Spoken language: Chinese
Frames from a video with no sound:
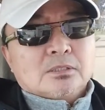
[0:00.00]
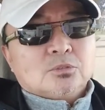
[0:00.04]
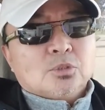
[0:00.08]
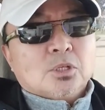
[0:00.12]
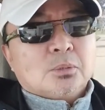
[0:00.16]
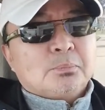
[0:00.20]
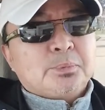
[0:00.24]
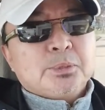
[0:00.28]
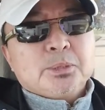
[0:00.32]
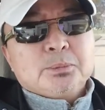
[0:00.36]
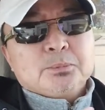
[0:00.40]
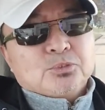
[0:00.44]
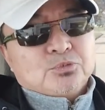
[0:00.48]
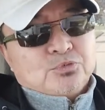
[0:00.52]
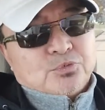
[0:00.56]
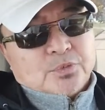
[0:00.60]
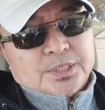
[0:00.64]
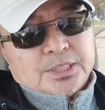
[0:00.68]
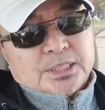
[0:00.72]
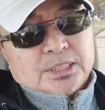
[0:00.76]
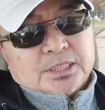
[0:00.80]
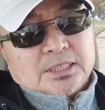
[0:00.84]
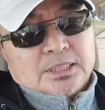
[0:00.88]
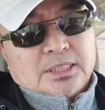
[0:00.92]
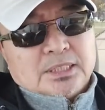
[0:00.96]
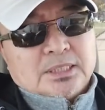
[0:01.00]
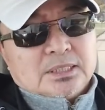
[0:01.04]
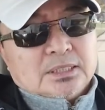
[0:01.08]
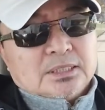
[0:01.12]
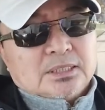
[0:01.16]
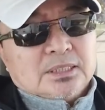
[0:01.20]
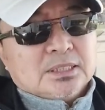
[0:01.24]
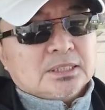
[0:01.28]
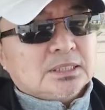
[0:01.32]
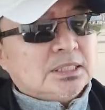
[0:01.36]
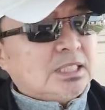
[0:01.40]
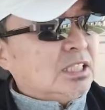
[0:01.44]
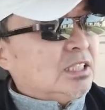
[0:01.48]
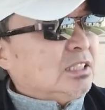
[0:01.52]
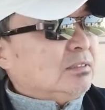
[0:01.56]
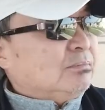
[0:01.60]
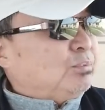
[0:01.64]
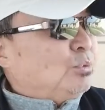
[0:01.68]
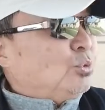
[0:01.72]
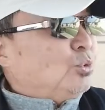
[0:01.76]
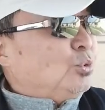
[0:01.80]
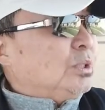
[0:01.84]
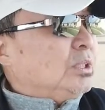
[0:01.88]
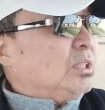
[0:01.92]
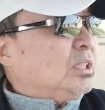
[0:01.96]
我并不粉谁，这个年龄
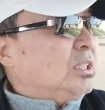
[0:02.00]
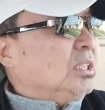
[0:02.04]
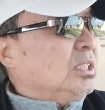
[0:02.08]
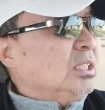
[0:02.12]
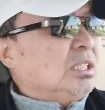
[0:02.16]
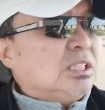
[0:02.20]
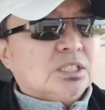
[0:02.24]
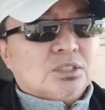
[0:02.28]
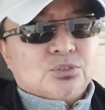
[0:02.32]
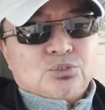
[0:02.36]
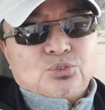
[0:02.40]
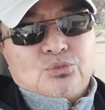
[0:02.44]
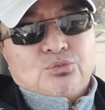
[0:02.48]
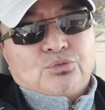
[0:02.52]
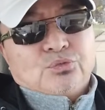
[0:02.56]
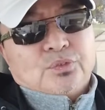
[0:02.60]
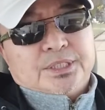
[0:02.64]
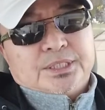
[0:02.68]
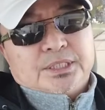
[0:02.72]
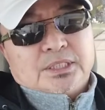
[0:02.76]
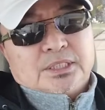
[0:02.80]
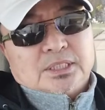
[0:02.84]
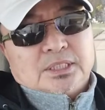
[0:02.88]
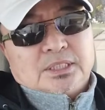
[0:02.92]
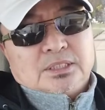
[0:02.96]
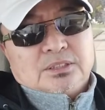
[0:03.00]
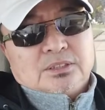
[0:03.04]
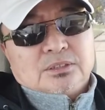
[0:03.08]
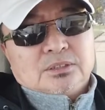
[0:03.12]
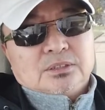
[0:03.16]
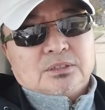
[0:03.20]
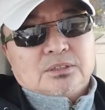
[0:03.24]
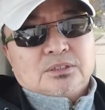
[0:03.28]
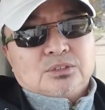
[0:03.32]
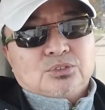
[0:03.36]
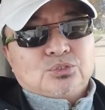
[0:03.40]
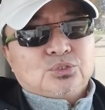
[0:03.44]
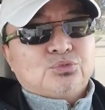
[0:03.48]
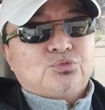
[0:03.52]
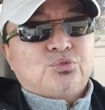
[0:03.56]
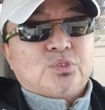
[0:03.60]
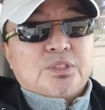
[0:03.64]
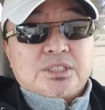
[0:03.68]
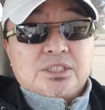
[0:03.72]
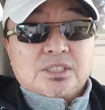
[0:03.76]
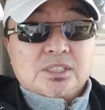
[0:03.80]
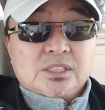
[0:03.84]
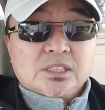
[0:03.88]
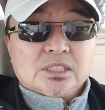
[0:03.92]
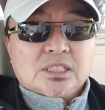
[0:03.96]
不会轻易的去粉谁。去
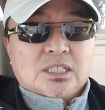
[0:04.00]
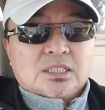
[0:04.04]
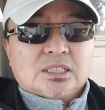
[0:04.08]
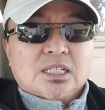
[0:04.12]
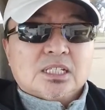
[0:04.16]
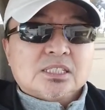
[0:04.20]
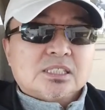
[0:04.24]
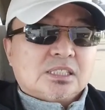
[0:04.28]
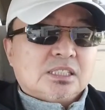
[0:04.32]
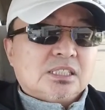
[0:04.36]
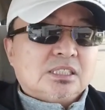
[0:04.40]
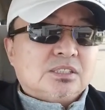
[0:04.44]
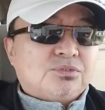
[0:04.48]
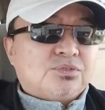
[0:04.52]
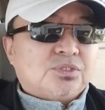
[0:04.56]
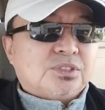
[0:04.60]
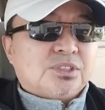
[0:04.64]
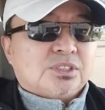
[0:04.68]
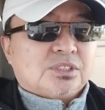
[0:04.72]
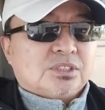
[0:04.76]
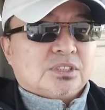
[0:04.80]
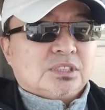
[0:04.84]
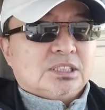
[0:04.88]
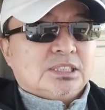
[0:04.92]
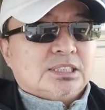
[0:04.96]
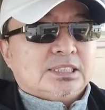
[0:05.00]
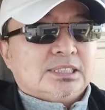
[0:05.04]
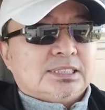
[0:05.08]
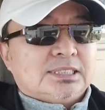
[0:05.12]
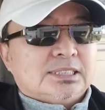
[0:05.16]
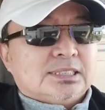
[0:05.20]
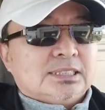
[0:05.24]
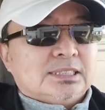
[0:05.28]
粉丝啊，当谁的粉丝？